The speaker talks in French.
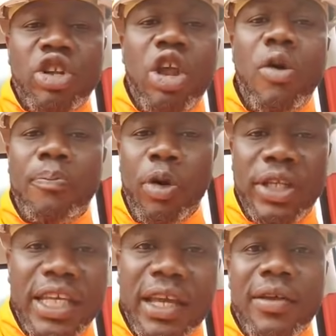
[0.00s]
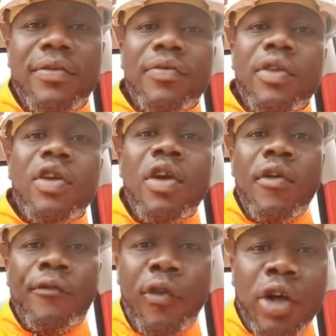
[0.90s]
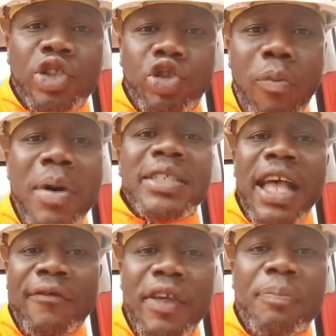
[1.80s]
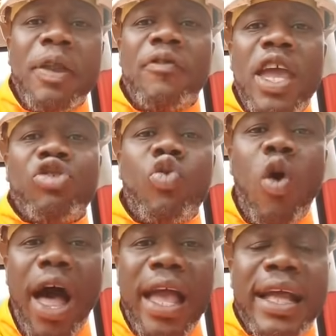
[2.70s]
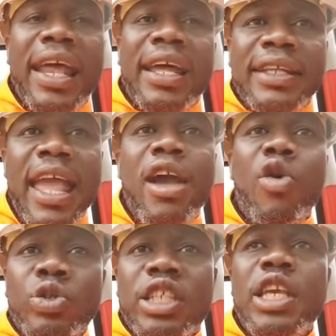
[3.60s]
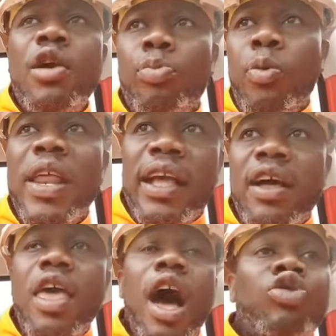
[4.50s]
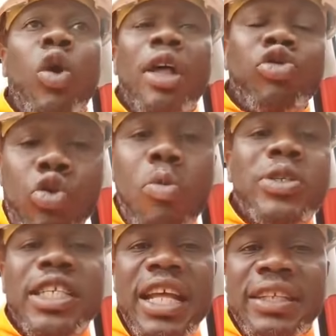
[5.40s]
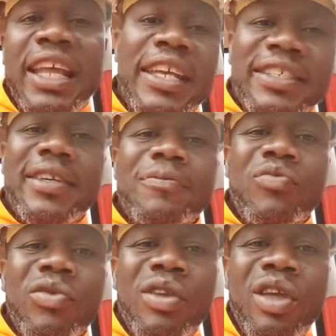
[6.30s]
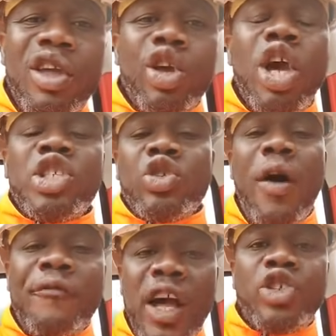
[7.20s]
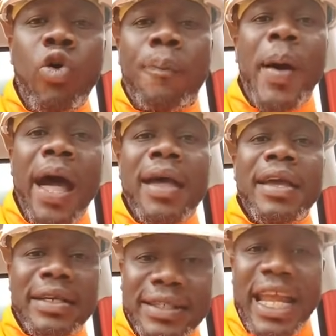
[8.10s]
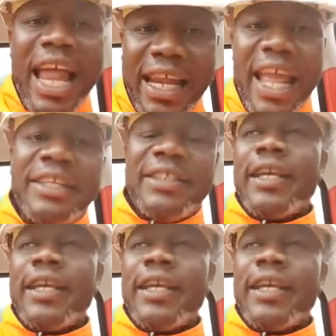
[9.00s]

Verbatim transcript: homme politique, forcément sa vie privée et tout a un caractère aussi public. En tout cas, tout le monde s'y intéresse. Que ce soit fâché ou pas, c'est la réalité.